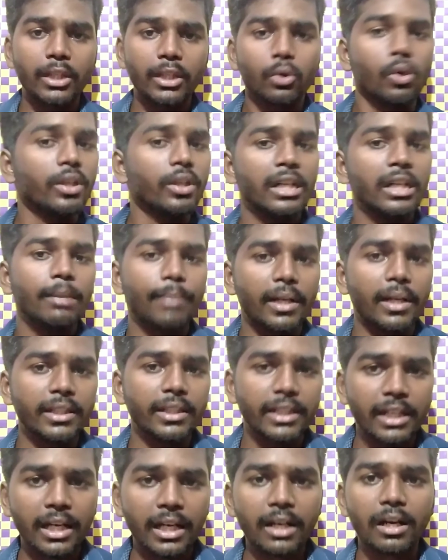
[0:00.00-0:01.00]
இந்த குழந்தைங்களை
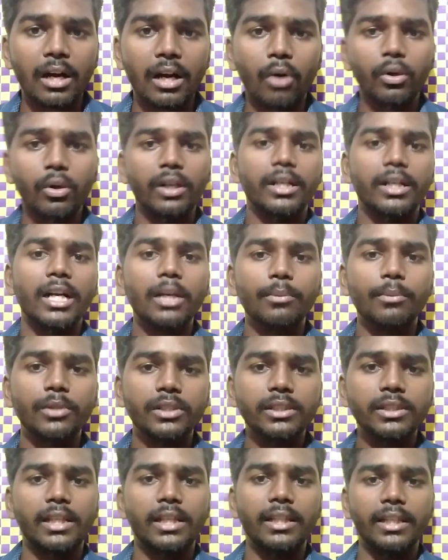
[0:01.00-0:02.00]
பார்த்தீங்கன்னா அவங்களுக்கு
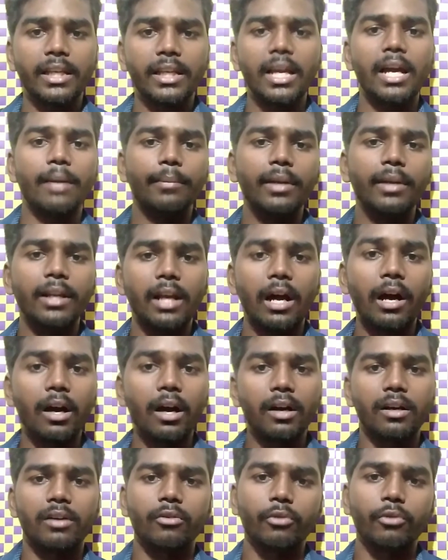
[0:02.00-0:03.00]
கண்டுபிடிச்சி தந்தீங்க அப்படின்னா
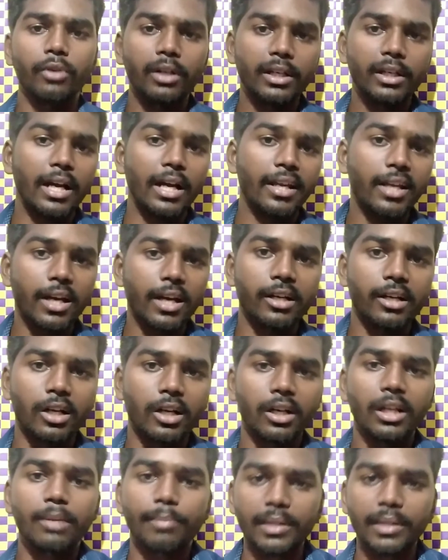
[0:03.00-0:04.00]
உங்களுக்கு ஐயாயிரம்
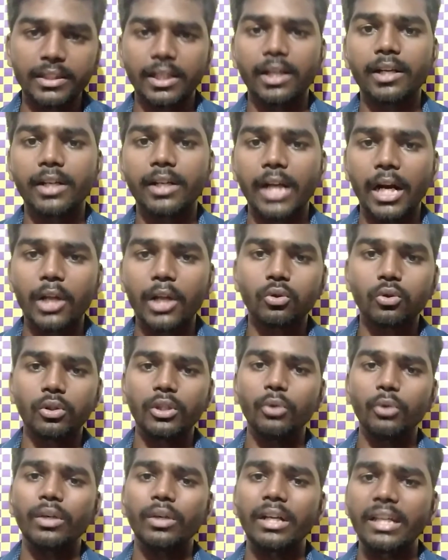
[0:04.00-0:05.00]
டாலர் பத்தாயிரம் டாலர்
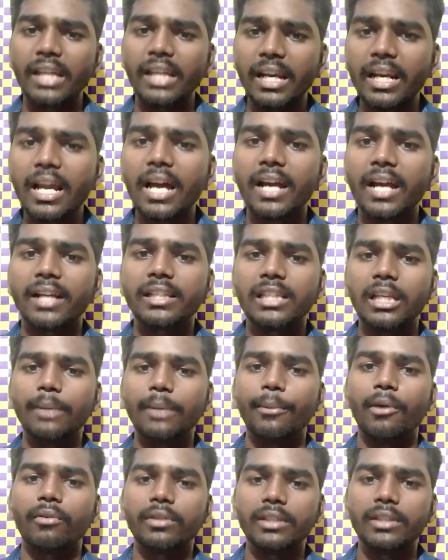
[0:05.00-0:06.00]
சொல்லி உங்கள் எல்லா
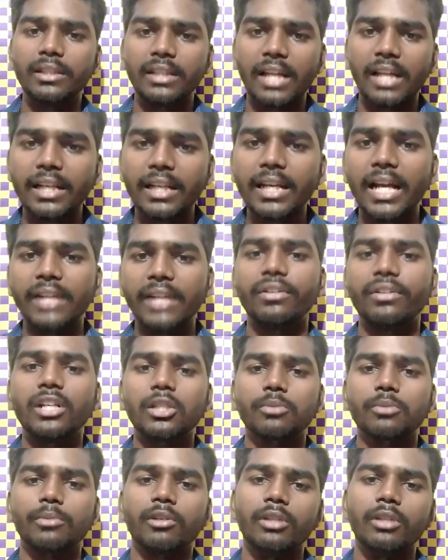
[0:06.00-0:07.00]
இடத்துலையுமே வந்து நிறைய
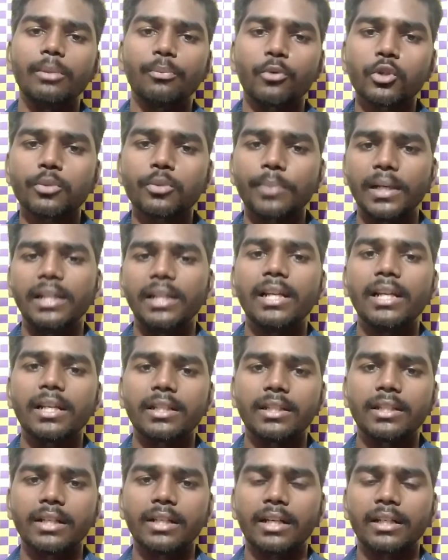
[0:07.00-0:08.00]
அட்வர்டைஸ்மெண்ட் வந்து போஸ்ட் பண்ணிகிட்டே
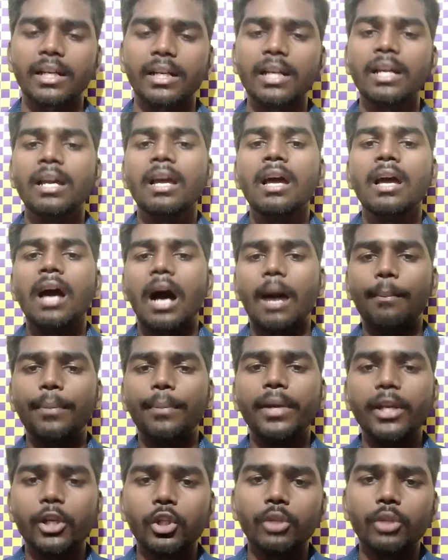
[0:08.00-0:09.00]
இருந்திருக்காங்க
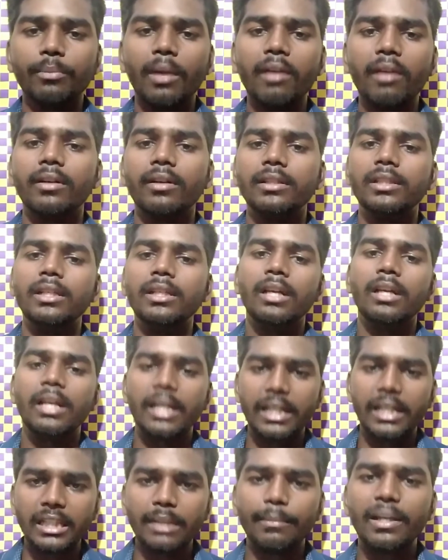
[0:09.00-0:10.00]
அப்படி இருந்துமே வந்து
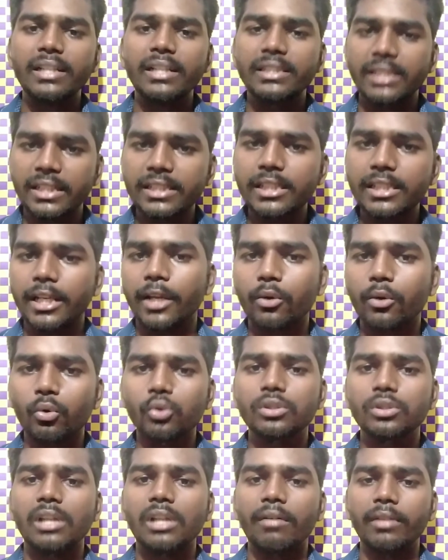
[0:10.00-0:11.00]
இந்த மாதிரி சின்ன சின்ன
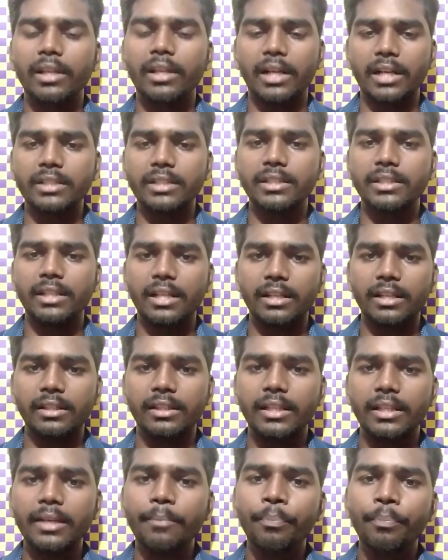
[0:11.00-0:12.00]
க்ளூஸ் தான் வந்து கிடச்சிட்டு
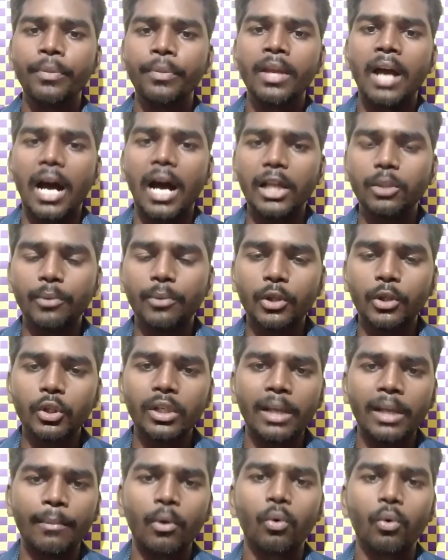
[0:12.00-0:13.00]
இருந்தது அது
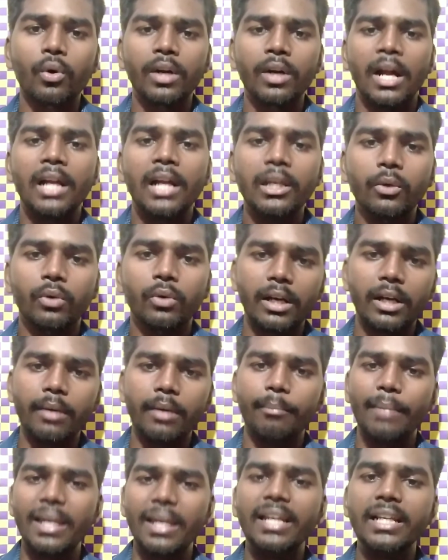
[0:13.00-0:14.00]
மட்டும் இல்லாமல் ஒரு நாள் இவங்க
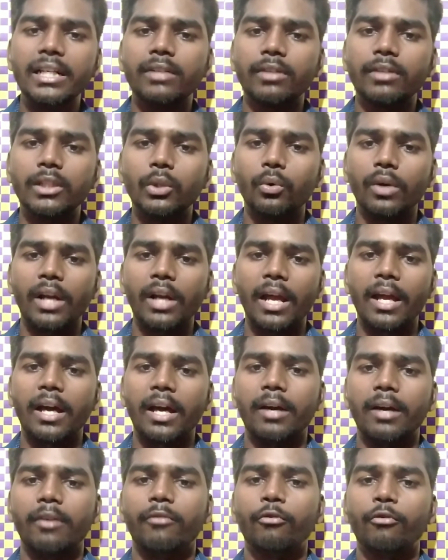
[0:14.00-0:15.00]
மெயிலுக்கு வந்து ஒரு
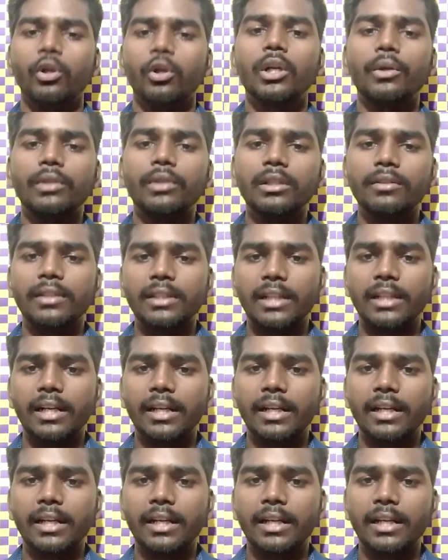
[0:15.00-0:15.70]
ஃபோட்டோ வந்து